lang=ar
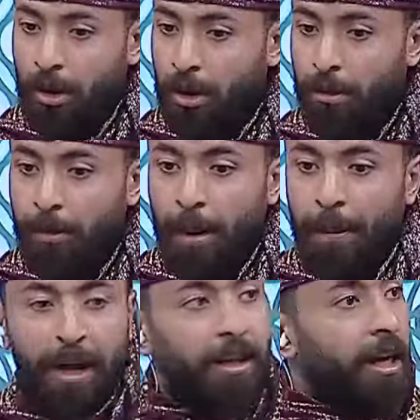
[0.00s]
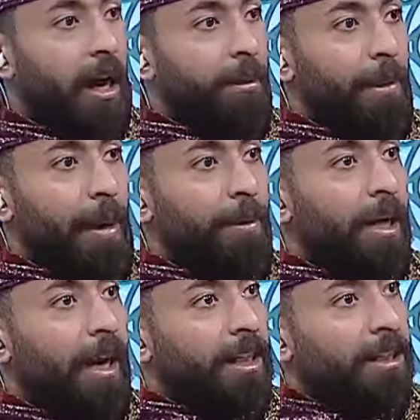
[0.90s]
ما بغيت إلا ما
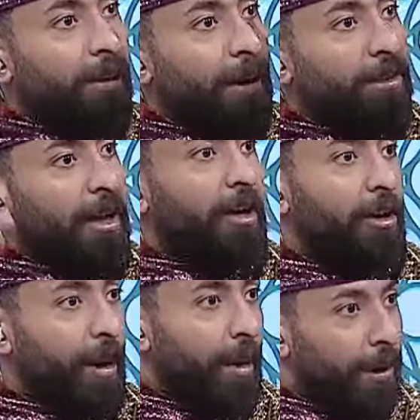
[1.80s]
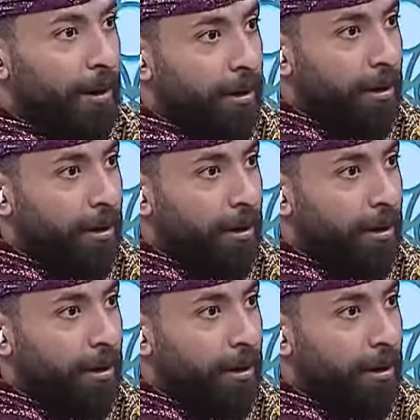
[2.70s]
بقي إلا تسأل بعد عن العمامة